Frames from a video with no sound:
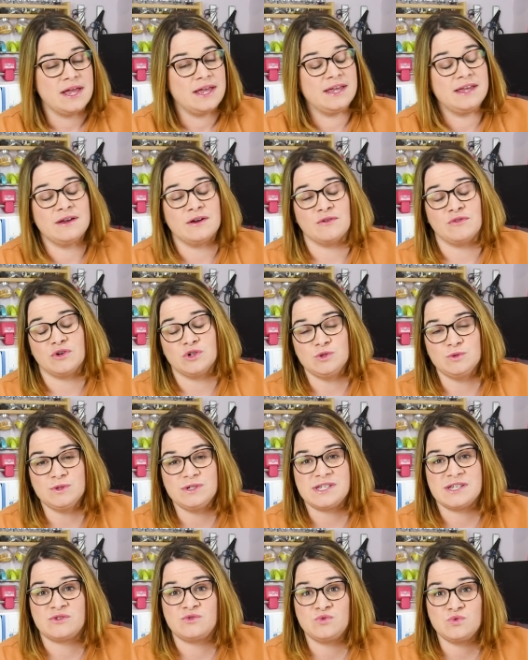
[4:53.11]
et euh, franchement,
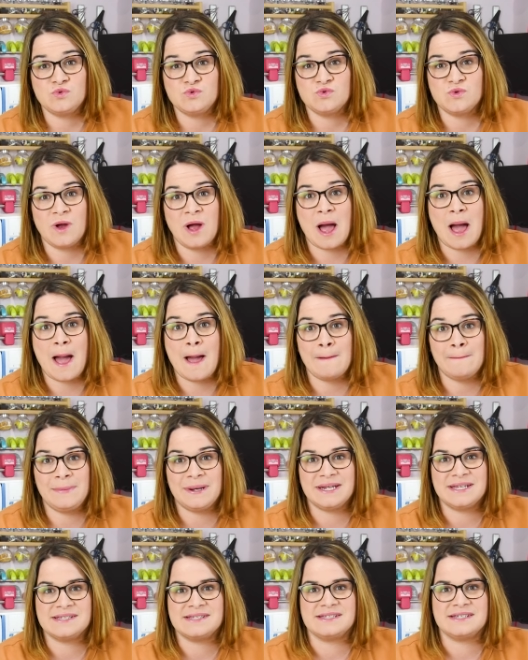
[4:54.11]
c'est toujours un
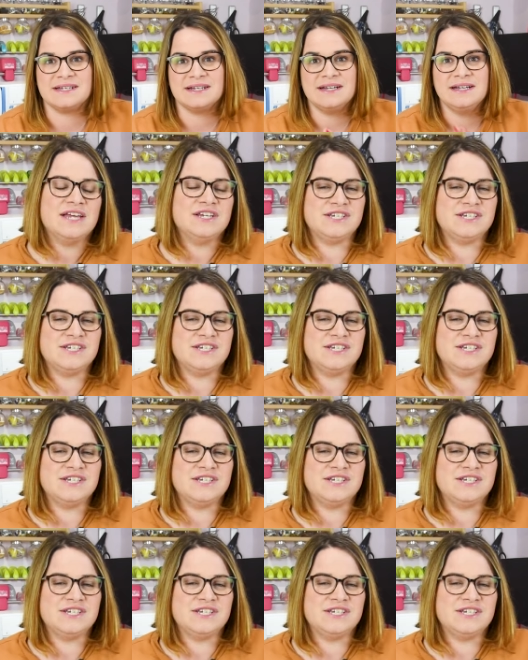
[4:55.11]
plaisir.